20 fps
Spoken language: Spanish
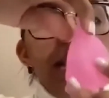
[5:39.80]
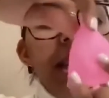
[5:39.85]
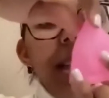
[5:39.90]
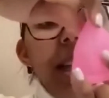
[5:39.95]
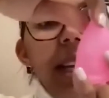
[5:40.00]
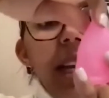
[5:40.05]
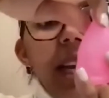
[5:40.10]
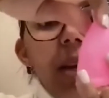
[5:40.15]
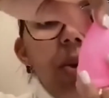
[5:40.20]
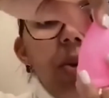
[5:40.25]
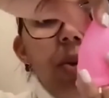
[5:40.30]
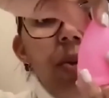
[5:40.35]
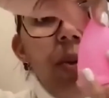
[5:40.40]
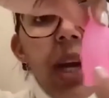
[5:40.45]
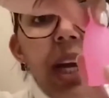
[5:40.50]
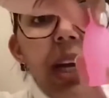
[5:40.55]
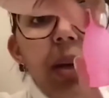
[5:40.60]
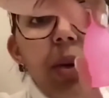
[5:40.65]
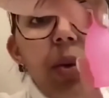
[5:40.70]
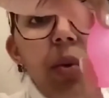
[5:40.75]
que si tiene algún,
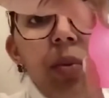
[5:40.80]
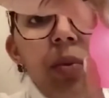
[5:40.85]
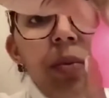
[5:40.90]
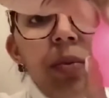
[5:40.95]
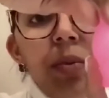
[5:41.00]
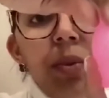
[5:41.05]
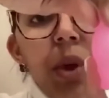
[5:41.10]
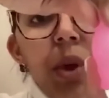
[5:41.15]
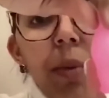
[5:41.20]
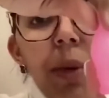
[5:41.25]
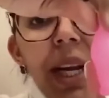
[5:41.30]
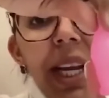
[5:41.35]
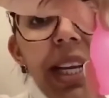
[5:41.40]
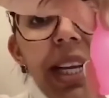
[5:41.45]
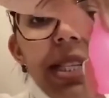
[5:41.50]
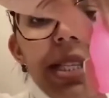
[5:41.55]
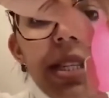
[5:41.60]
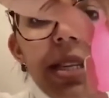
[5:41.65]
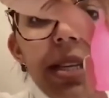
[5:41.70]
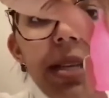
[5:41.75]
algún
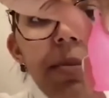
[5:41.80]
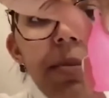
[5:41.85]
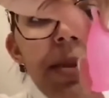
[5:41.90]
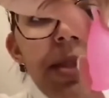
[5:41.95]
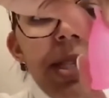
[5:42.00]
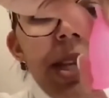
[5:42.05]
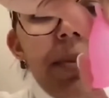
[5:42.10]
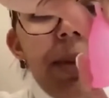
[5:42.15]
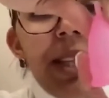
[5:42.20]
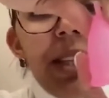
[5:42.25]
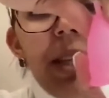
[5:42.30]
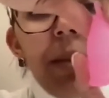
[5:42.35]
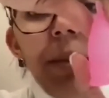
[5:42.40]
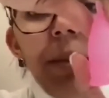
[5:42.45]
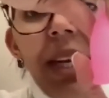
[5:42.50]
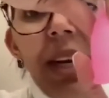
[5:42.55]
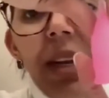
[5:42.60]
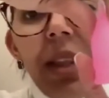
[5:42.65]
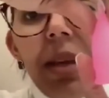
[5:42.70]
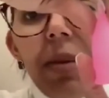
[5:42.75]
doblez, se va a
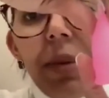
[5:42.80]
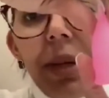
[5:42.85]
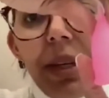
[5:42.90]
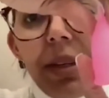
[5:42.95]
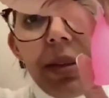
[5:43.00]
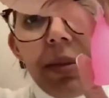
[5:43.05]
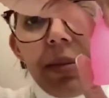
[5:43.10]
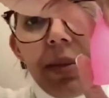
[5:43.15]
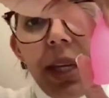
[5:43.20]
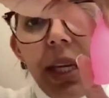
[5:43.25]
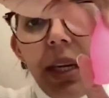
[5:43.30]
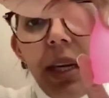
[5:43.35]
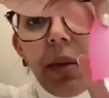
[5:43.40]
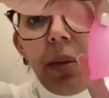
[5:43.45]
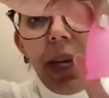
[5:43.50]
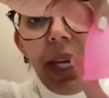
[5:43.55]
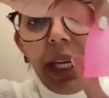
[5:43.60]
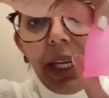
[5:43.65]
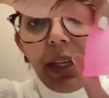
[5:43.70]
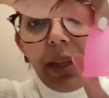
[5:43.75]
terminar de abrir en la
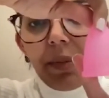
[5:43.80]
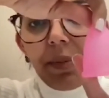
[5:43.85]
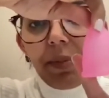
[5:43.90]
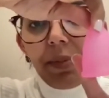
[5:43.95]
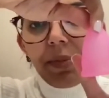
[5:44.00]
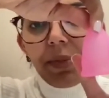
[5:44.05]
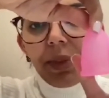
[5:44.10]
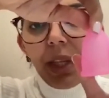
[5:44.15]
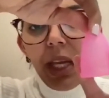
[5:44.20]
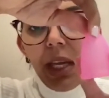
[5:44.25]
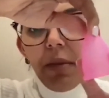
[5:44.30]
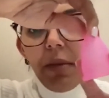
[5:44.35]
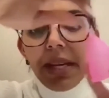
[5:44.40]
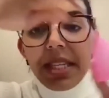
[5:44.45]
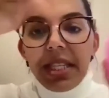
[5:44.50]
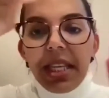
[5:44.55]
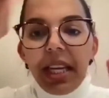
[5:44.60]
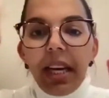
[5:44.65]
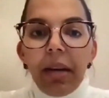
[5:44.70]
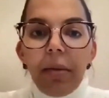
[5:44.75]
vagina y va
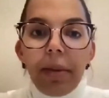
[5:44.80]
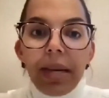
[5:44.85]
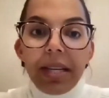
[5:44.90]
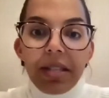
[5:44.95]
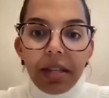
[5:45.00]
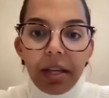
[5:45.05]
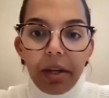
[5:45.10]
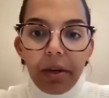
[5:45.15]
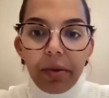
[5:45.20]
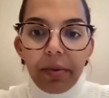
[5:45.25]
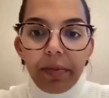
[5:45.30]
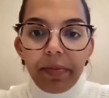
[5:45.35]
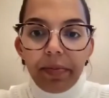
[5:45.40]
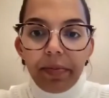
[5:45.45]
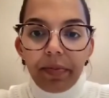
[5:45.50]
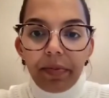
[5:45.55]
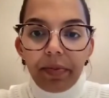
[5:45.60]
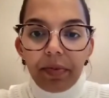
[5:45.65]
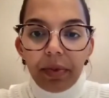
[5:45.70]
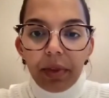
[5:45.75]
a ser el vacío.
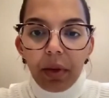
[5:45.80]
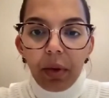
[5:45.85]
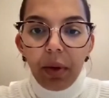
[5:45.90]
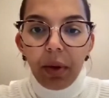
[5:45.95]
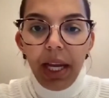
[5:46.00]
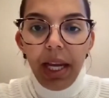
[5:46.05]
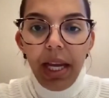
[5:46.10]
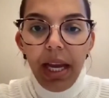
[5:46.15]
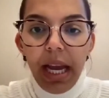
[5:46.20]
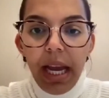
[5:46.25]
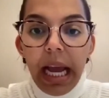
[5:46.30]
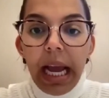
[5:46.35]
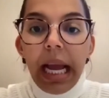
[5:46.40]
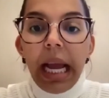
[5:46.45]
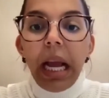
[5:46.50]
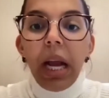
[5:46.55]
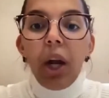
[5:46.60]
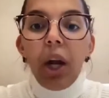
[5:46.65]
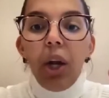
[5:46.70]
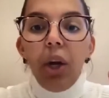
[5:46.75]
¿Ok?
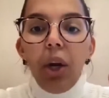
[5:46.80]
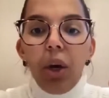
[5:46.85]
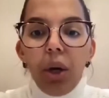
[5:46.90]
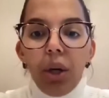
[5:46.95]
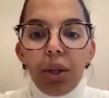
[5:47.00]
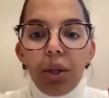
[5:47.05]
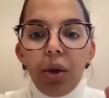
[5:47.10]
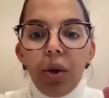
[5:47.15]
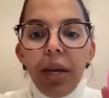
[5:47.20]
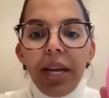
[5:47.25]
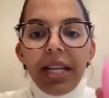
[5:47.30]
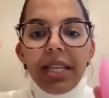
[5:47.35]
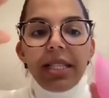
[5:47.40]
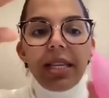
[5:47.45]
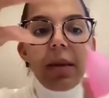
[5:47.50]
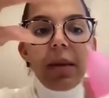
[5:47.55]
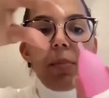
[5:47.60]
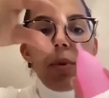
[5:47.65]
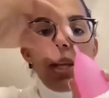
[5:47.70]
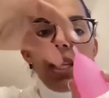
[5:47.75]
Lo otro es
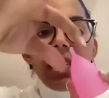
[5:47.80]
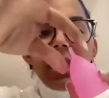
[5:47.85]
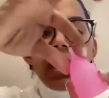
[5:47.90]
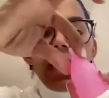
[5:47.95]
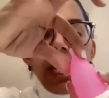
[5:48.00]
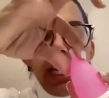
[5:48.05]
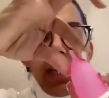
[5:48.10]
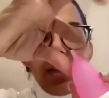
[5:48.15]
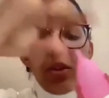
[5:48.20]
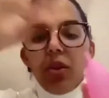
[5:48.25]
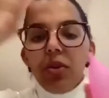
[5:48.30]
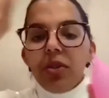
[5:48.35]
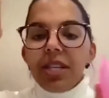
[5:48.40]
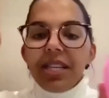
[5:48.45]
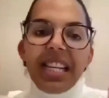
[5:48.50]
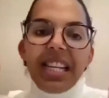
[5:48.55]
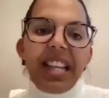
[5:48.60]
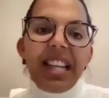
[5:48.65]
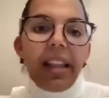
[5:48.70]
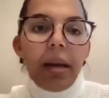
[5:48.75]
que puedes,
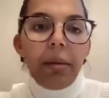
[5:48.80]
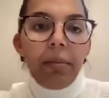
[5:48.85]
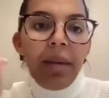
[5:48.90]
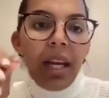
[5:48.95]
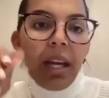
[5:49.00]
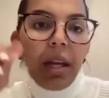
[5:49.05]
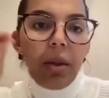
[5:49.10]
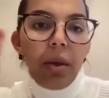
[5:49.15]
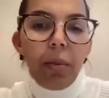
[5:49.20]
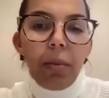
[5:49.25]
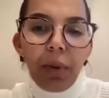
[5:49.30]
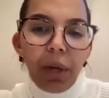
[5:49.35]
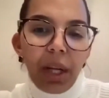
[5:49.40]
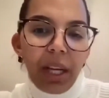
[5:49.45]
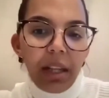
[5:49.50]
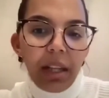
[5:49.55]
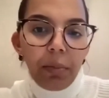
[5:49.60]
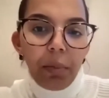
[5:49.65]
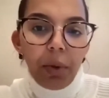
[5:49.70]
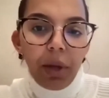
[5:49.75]
entonces, si te da miedo
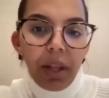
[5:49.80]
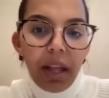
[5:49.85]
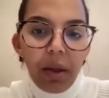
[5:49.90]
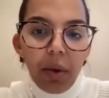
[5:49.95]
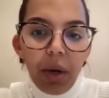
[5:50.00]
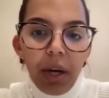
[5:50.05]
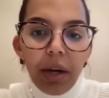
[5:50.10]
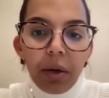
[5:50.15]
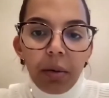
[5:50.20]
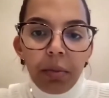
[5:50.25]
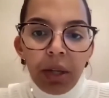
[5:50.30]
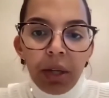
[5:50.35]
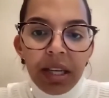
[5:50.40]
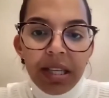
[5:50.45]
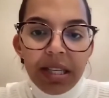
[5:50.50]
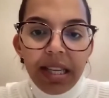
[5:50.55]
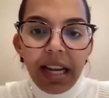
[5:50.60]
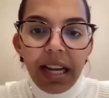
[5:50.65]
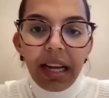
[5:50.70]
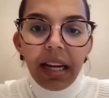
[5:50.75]
porque te pueda doler o
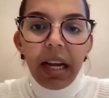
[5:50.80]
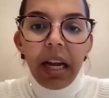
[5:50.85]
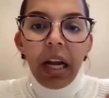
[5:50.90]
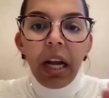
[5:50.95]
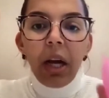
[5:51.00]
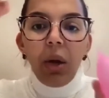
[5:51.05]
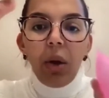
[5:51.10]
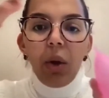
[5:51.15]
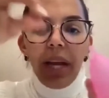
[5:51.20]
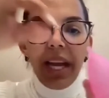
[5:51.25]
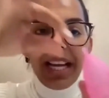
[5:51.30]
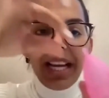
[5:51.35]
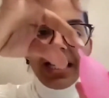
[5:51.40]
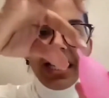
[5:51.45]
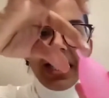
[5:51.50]
molestar, lo que